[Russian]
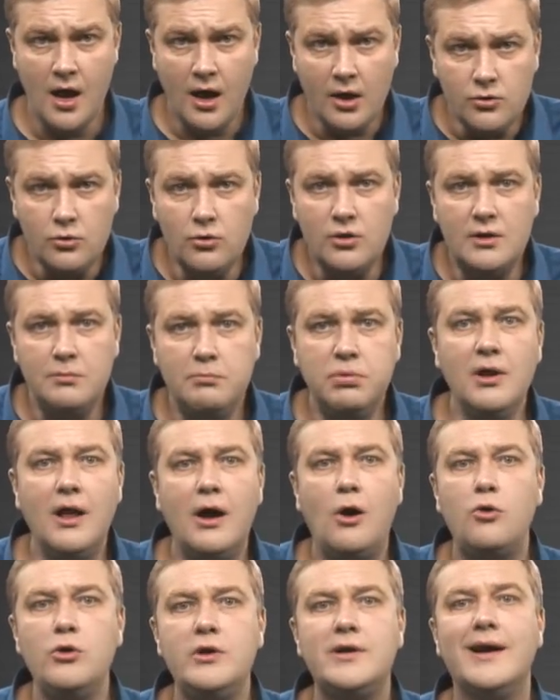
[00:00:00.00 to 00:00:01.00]
но ну, это была
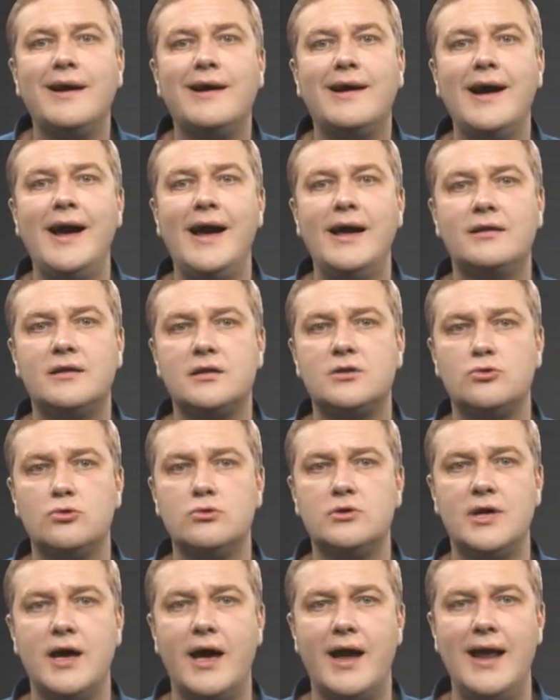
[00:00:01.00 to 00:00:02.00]
хоть какая-то
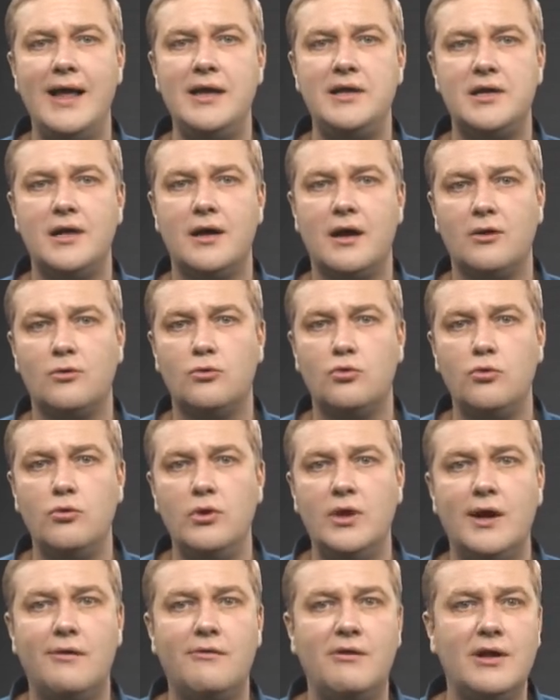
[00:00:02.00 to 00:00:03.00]
соцгарантия, которую
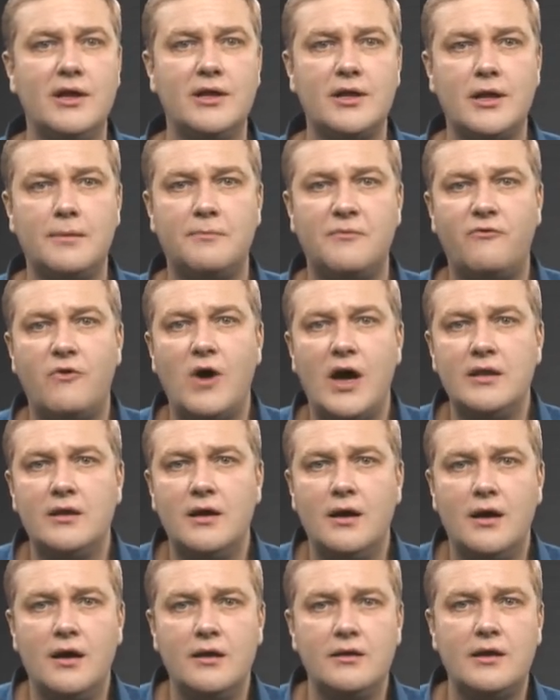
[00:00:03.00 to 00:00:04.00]
давало
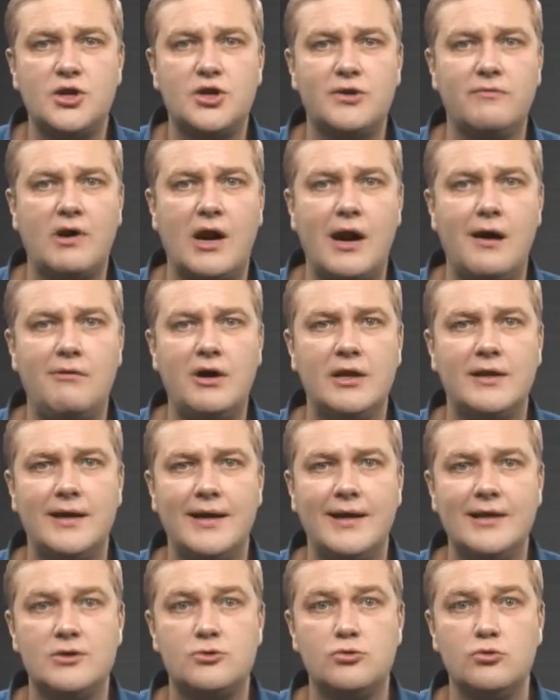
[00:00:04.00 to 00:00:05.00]
нам наше вороватое
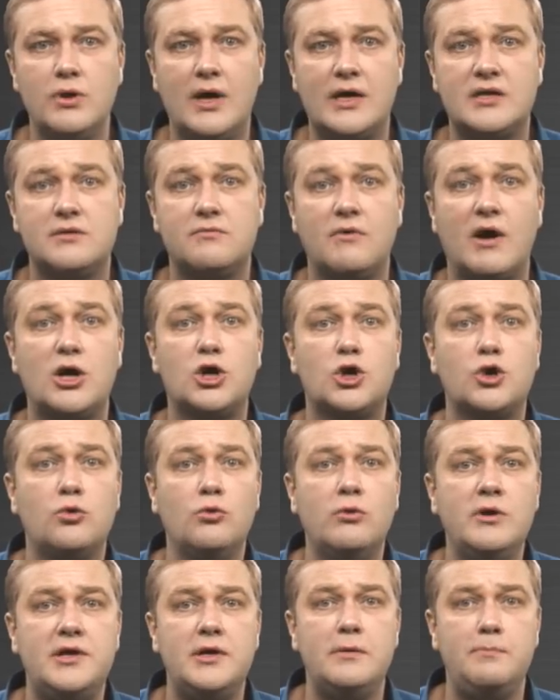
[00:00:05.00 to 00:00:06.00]
государство. А
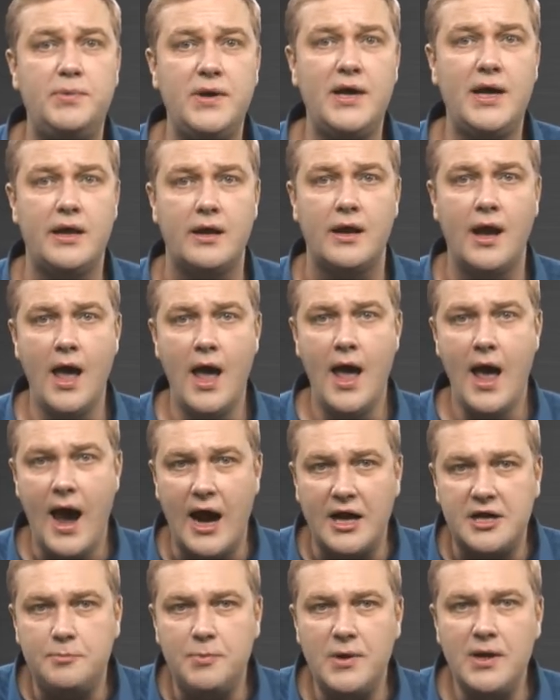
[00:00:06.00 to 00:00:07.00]
что теперь? А
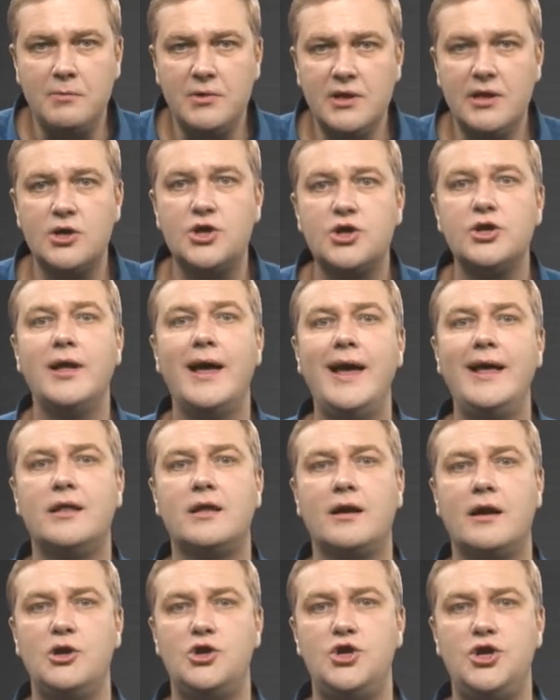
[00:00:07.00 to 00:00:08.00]
теперь мы даже на это
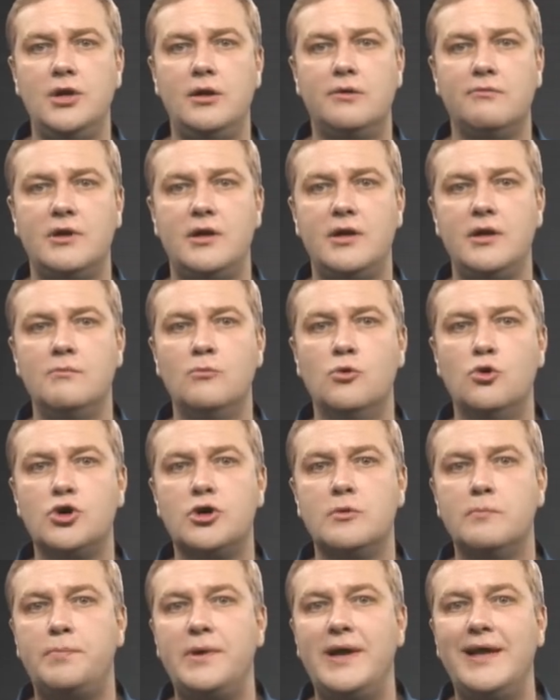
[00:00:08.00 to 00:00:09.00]
рассчитывать не
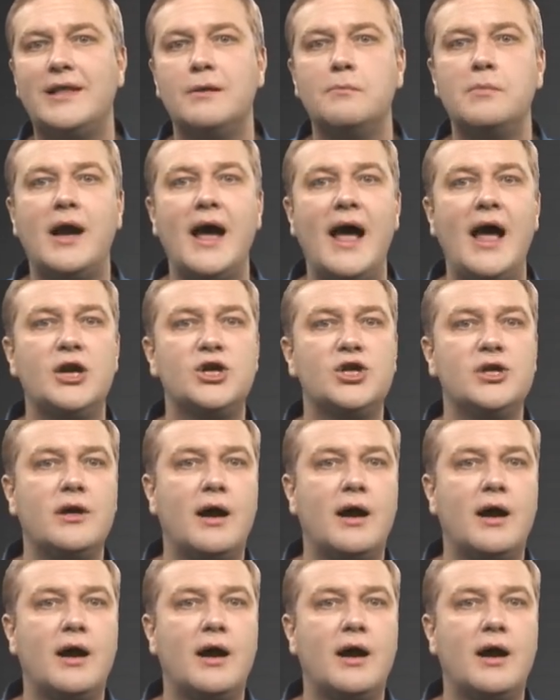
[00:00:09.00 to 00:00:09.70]
можем. При этом каждый